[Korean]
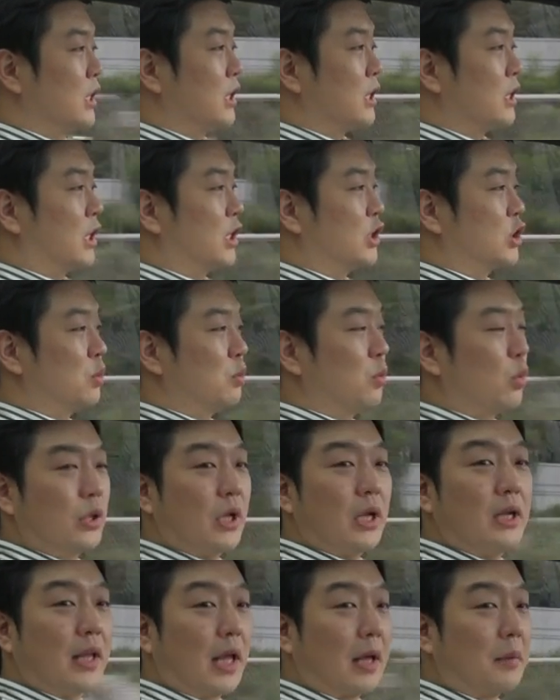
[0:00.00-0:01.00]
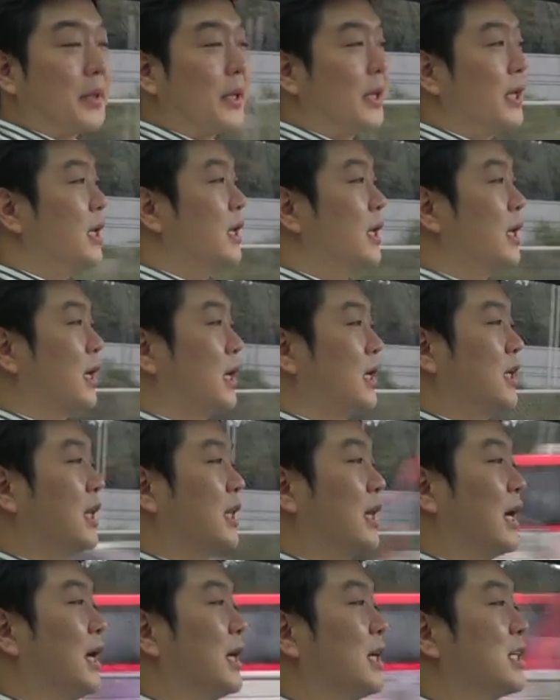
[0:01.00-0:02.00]
기존 모델 대비 크게
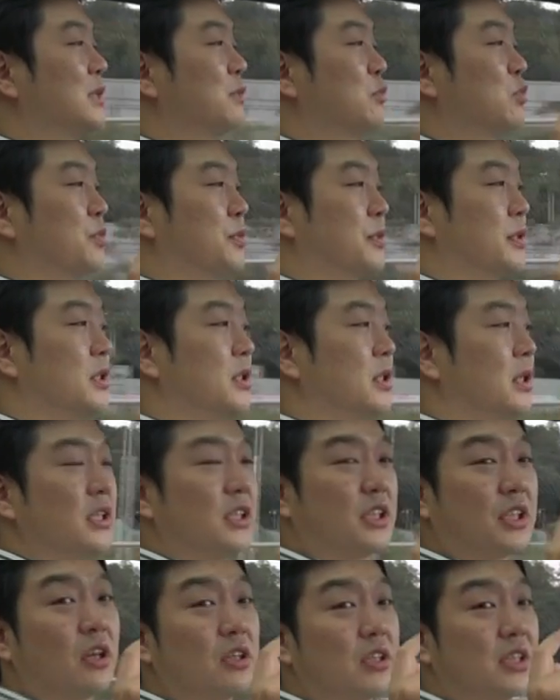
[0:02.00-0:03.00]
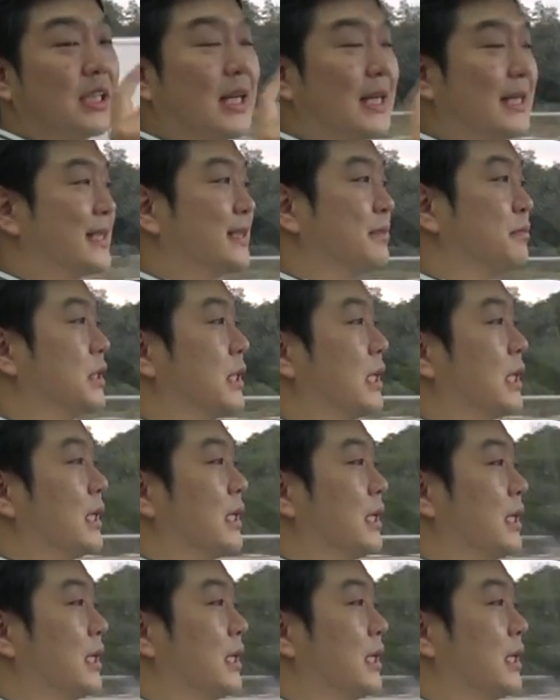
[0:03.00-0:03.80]
달라진 부분은 느껴지지 않습니다.